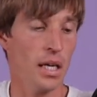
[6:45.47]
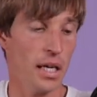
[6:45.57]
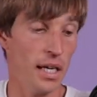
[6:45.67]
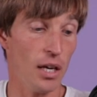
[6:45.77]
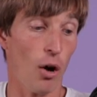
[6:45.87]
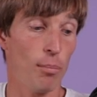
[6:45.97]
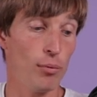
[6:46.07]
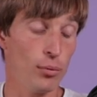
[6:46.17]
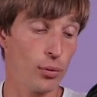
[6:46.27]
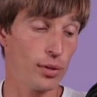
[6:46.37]
Et en
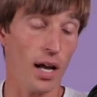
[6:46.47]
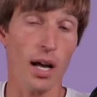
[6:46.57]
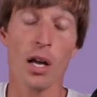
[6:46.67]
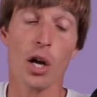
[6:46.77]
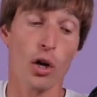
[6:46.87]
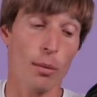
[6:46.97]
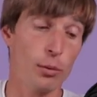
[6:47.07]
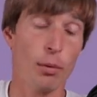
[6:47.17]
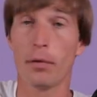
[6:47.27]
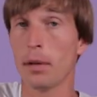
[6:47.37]
plus de ça, comme
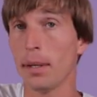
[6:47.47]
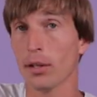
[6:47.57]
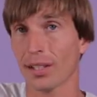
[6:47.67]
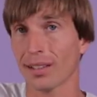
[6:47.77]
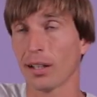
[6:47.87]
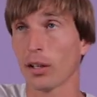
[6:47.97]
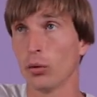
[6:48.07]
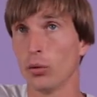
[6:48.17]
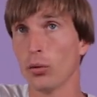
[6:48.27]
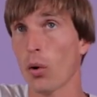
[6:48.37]
tu peux filmer dans certaines
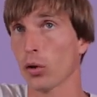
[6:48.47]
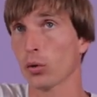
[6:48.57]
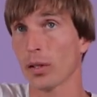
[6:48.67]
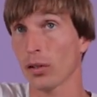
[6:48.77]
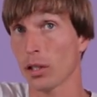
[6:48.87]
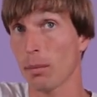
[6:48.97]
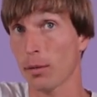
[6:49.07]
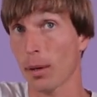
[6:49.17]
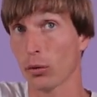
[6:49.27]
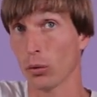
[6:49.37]
résolutions en 60
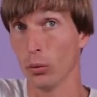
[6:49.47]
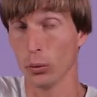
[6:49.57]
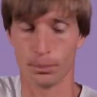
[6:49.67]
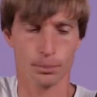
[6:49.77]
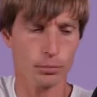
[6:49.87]
images par seconde,